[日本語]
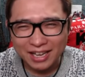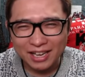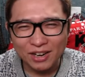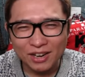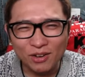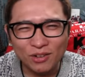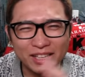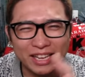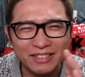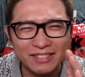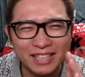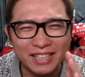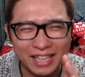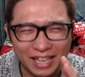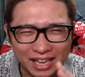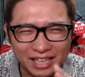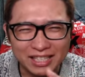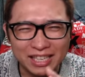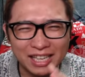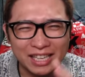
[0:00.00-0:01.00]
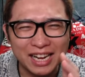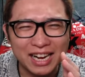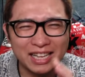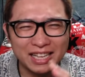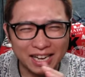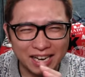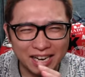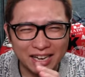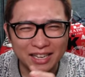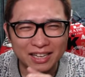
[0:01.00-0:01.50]
こんなやってね、叩かれ
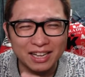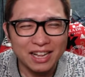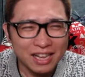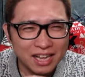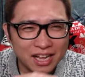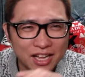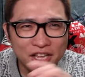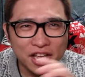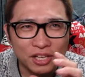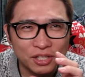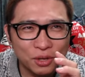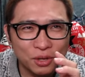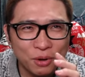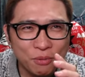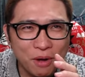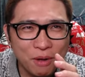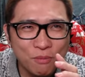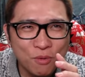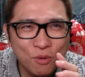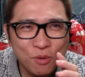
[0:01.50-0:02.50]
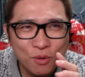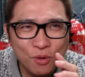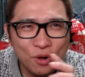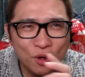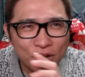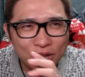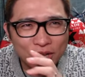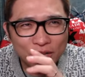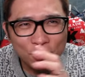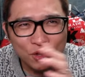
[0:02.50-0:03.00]
たら、いや、それはもう
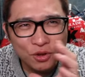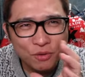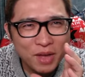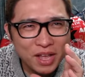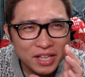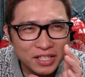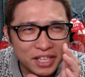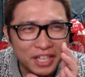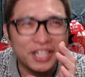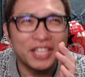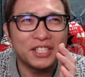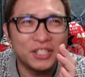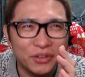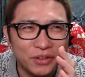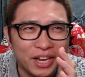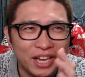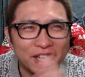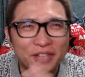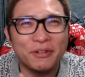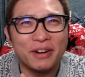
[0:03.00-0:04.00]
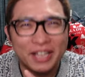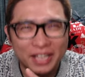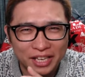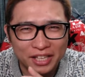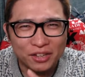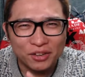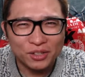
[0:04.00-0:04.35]
有名税ですよねって言われんねんけど、